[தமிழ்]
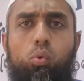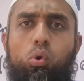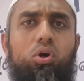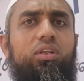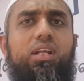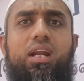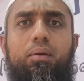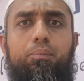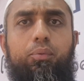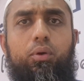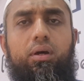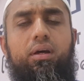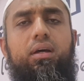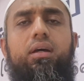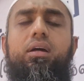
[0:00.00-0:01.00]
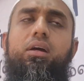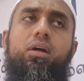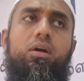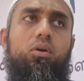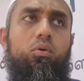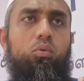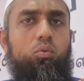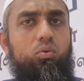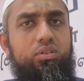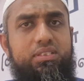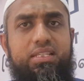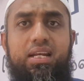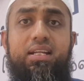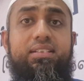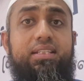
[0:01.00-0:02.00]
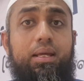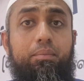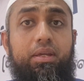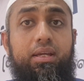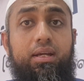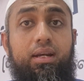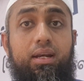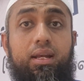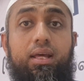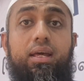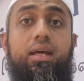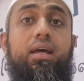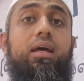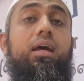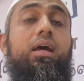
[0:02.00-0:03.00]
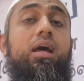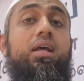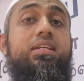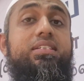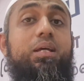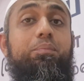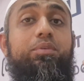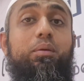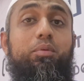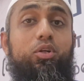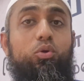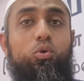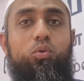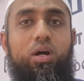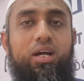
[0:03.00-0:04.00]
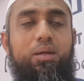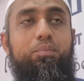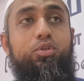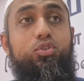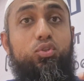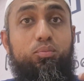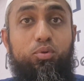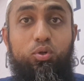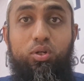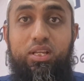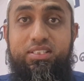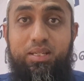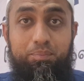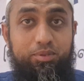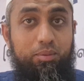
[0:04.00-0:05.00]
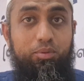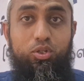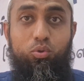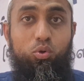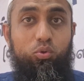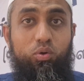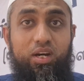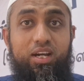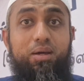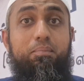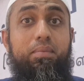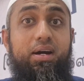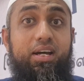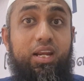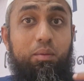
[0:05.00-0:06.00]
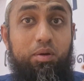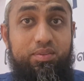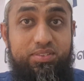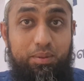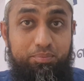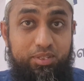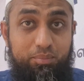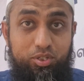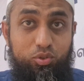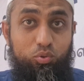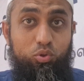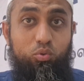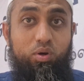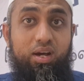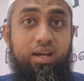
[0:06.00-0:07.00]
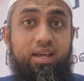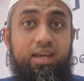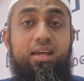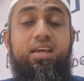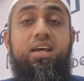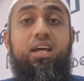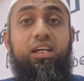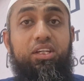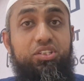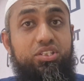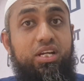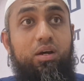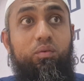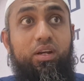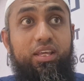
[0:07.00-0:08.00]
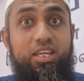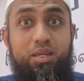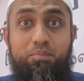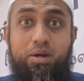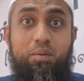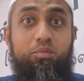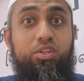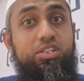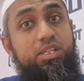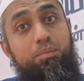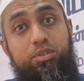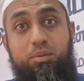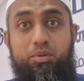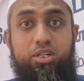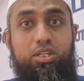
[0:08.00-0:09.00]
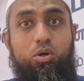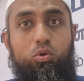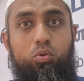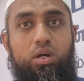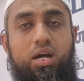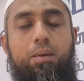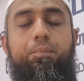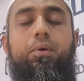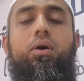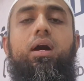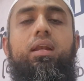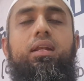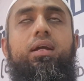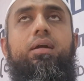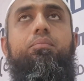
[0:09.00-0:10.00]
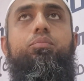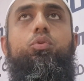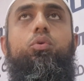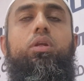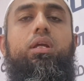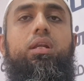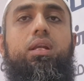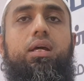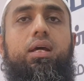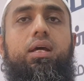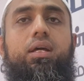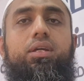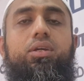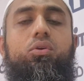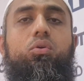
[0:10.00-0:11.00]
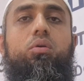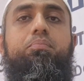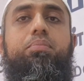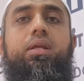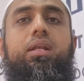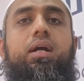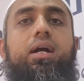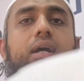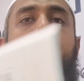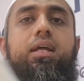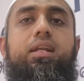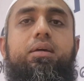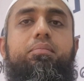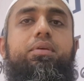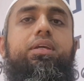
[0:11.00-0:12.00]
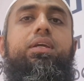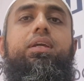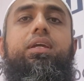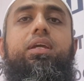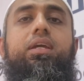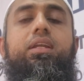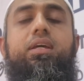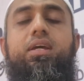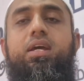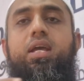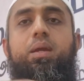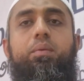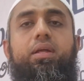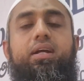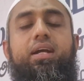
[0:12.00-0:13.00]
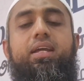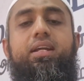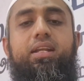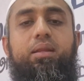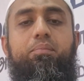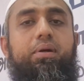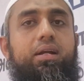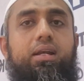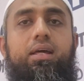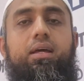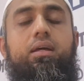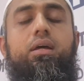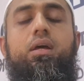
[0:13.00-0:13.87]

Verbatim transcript: ஓதுறப்போ சில சமயங்களில் சப்தமிட்டு ஓதுவாங்க இப்போ சுபூவில் சப்தமிட்டு ஓதுவாங்க மஹரீபில் சப்தமிட்டு ஓதுவாங்க இஷாவிலையும் இமாம் வந்து சப்தமிட்டு தான் ஓதுவாங்க அப்போ அல்ஹம்துலில்லாஹி ரப்பில் ஆலமீன் இப்படி கை கட்டிருப்பாங்கல்ல